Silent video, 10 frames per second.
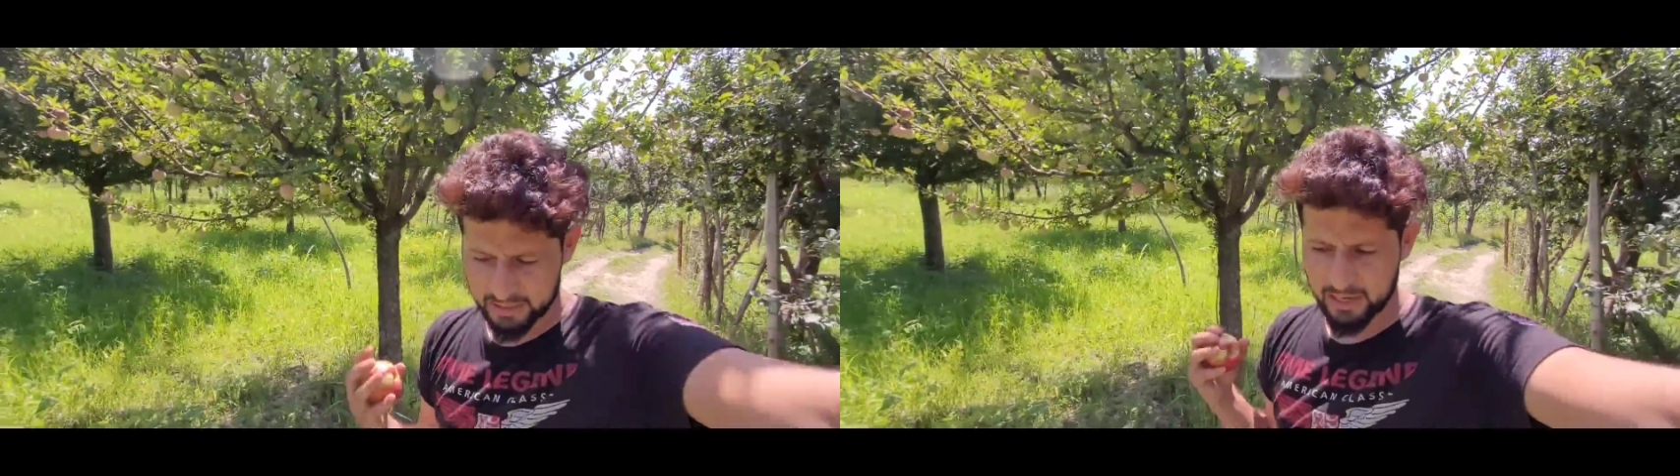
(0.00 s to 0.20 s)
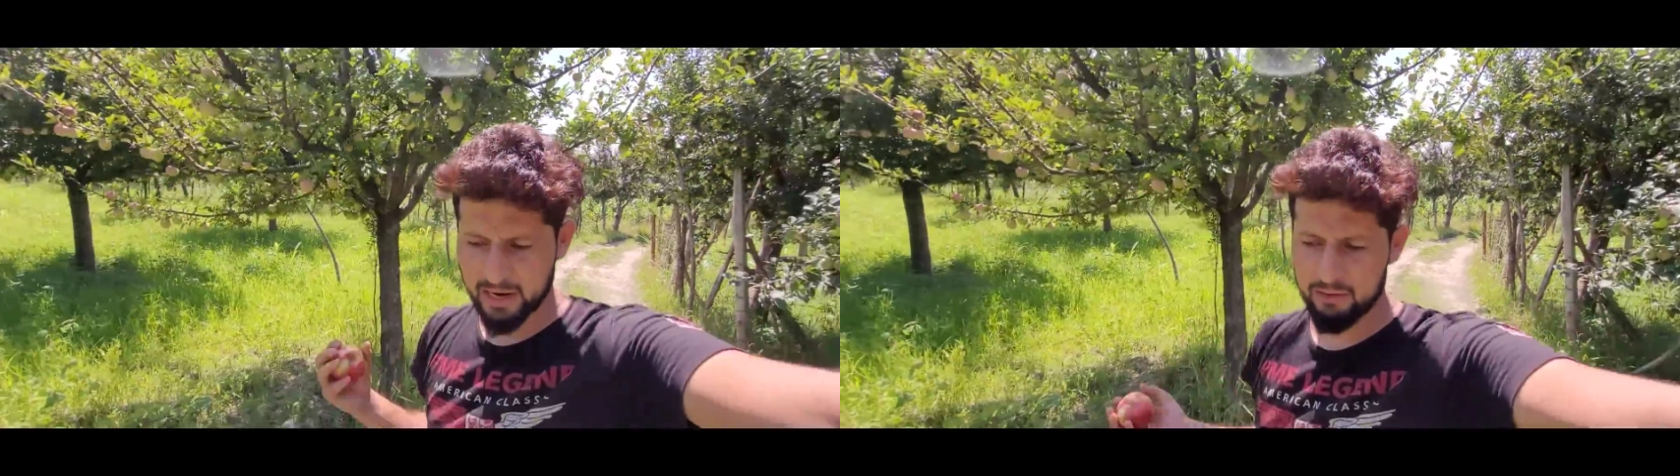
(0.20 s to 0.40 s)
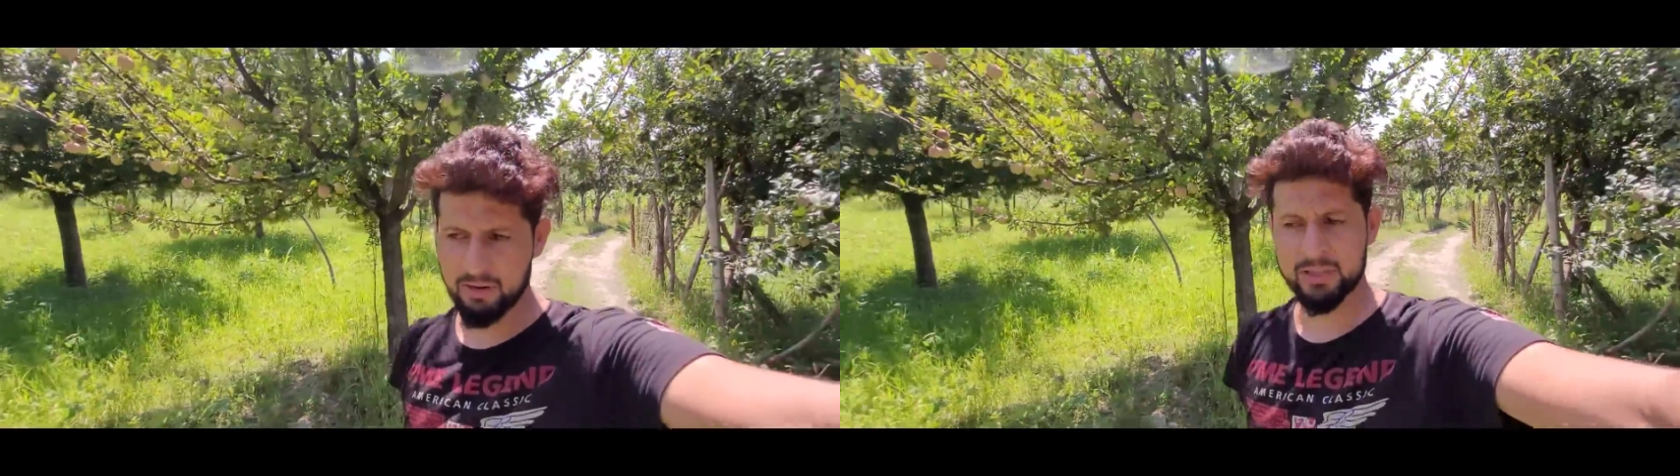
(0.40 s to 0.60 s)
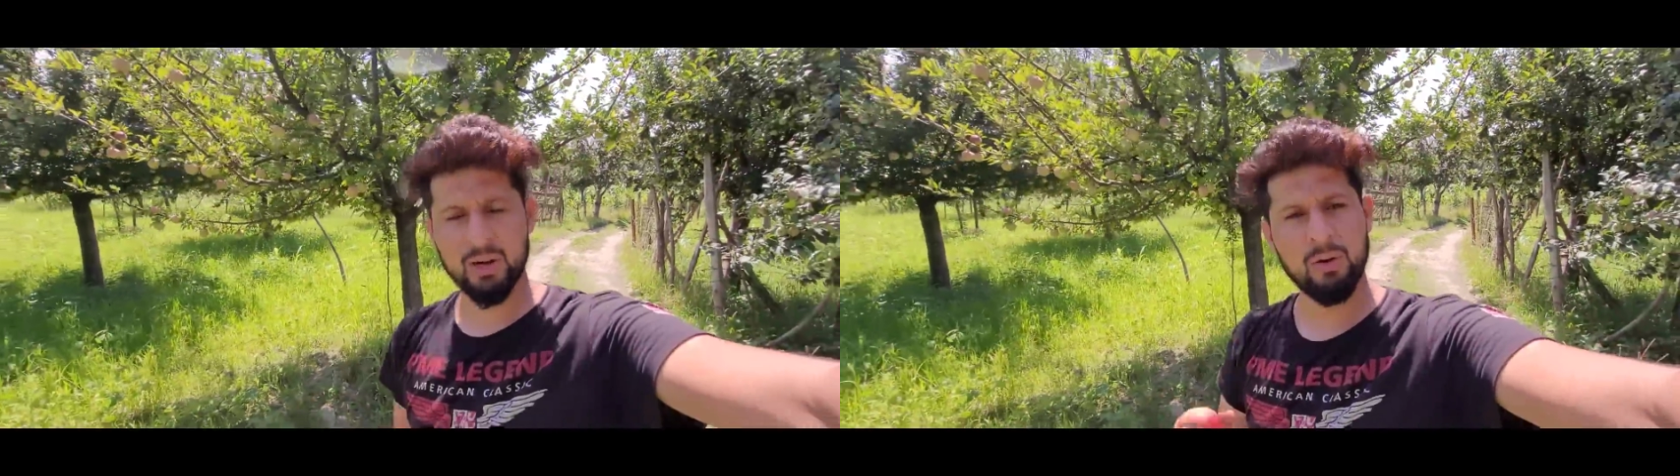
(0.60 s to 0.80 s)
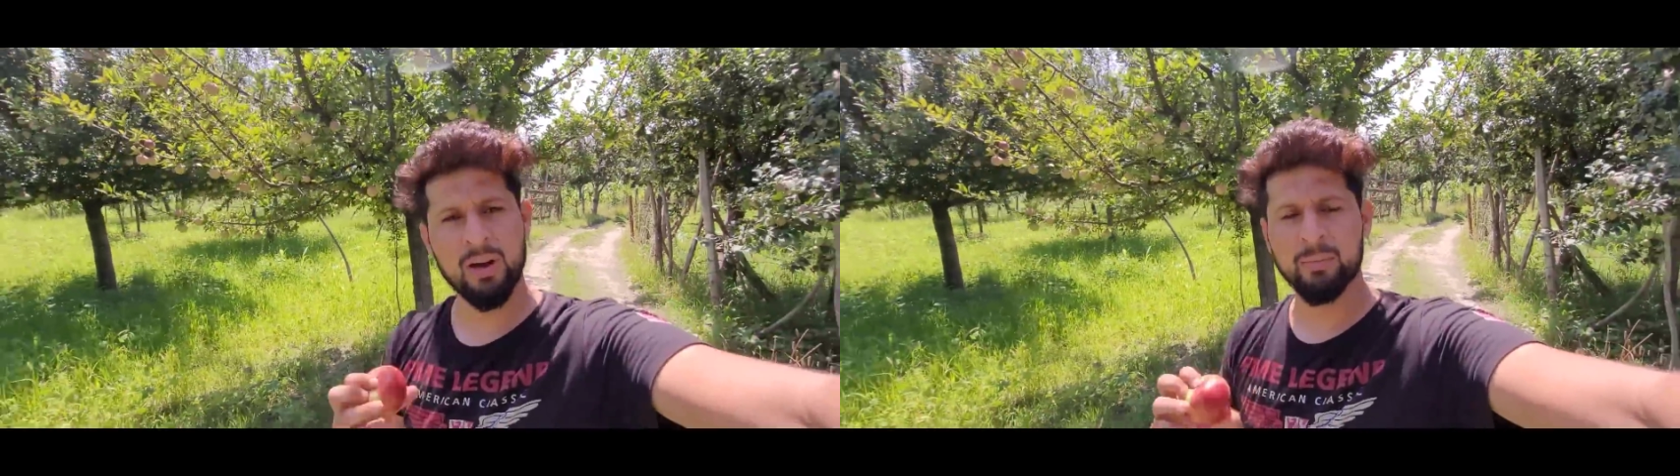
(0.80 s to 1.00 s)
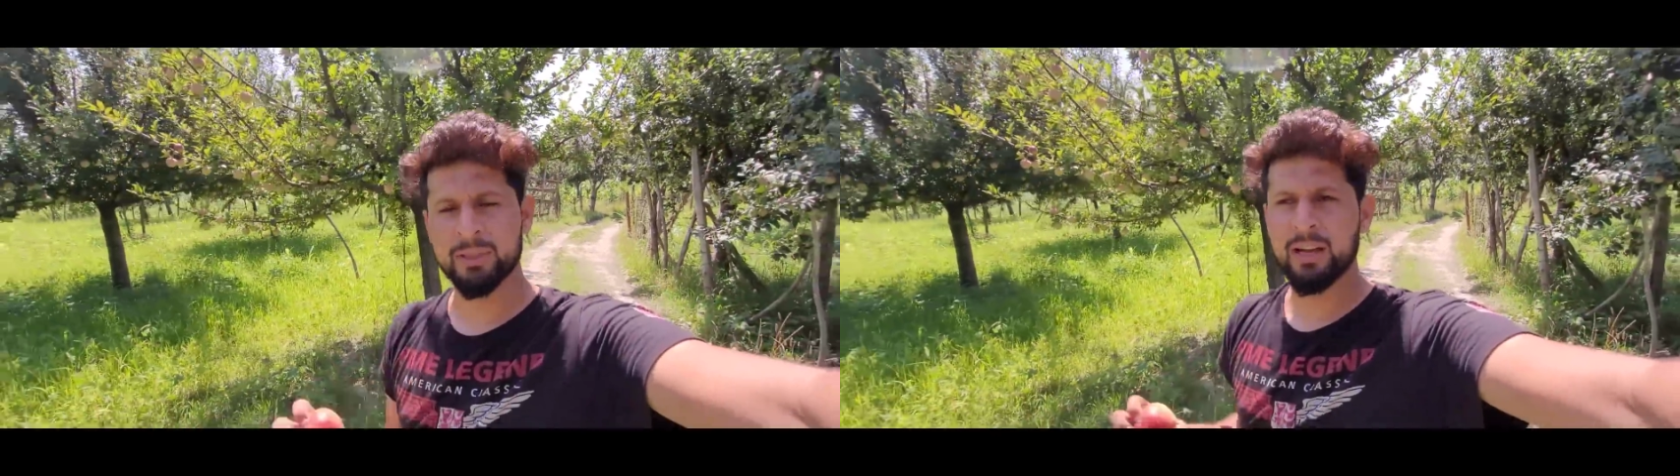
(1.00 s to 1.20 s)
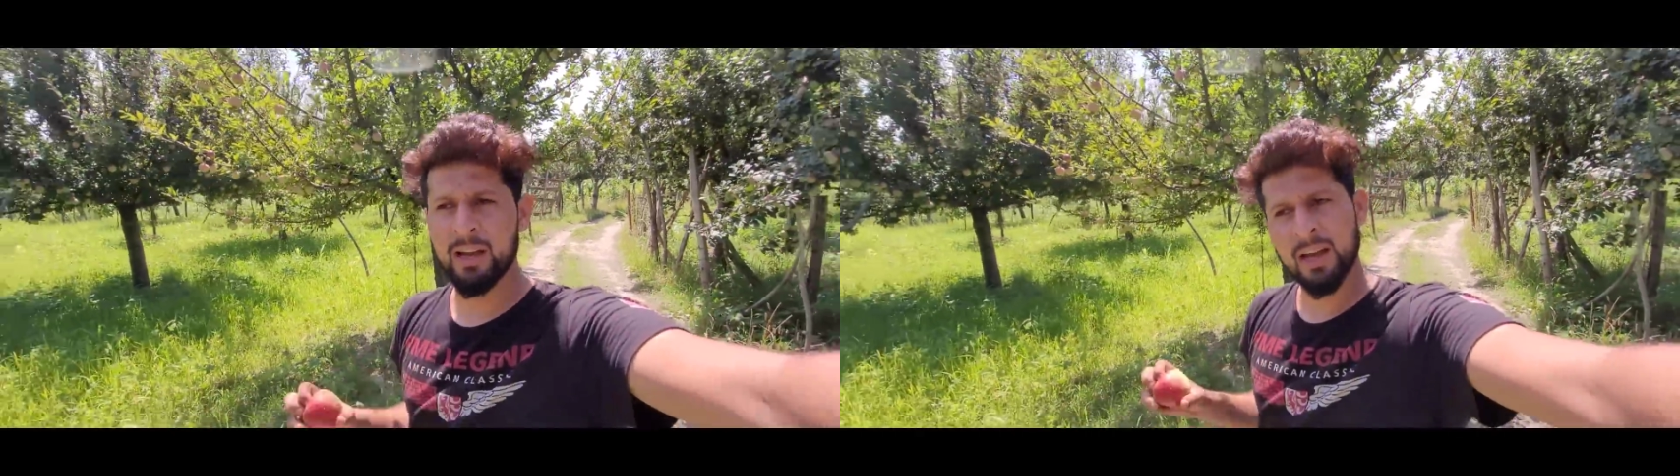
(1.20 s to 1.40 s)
चल रहा है वहाँ जाओ आराम से